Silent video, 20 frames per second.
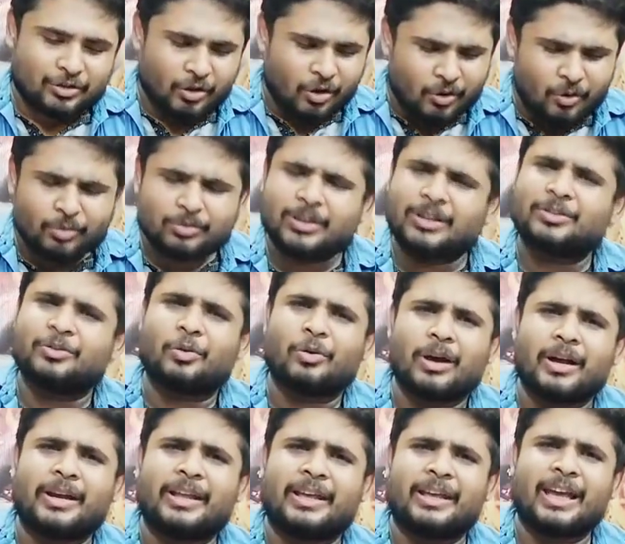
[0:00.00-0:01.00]
শঙ্করদার
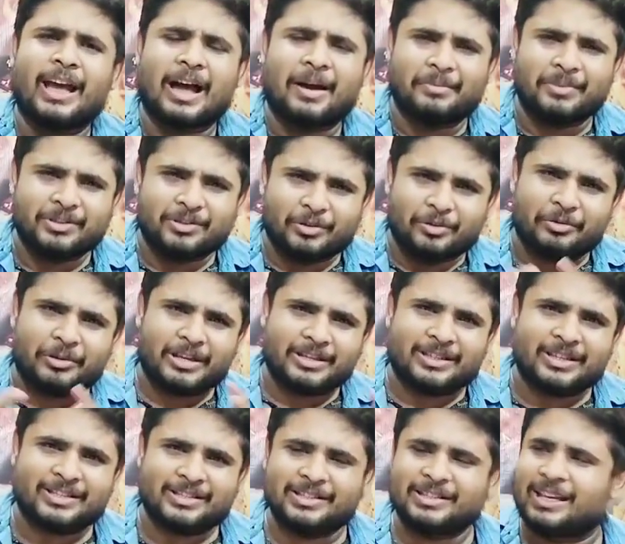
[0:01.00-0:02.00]
দোকানে আমি যখন
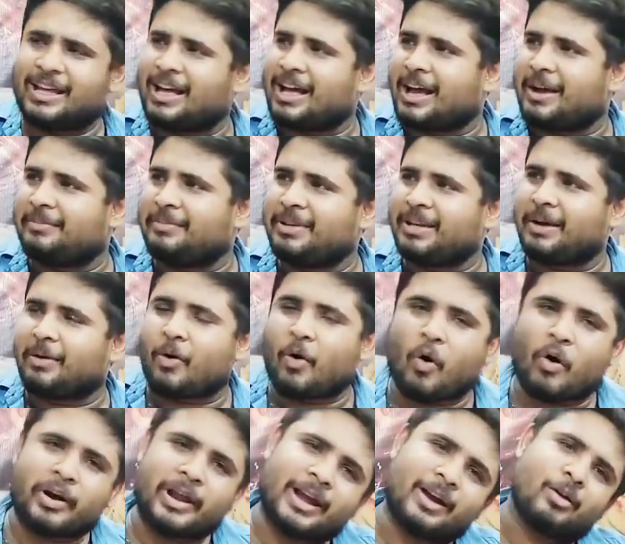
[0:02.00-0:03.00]
এসেছি না আমি না
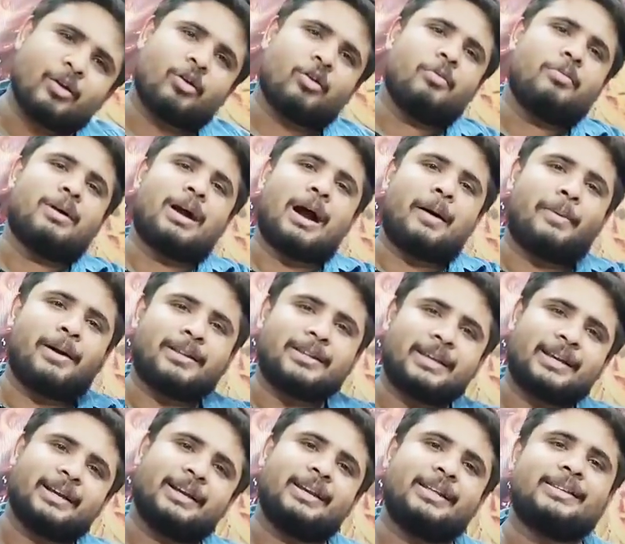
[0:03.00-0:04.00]
হরেক রকম খাবার
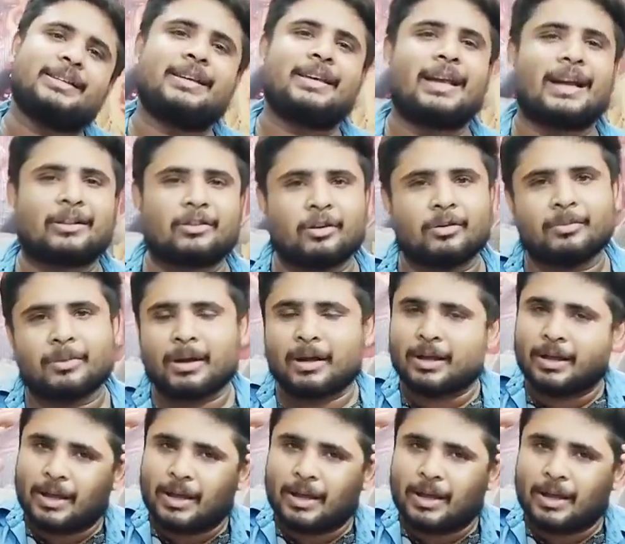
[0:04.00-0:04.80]
দেখে নিজেই একদম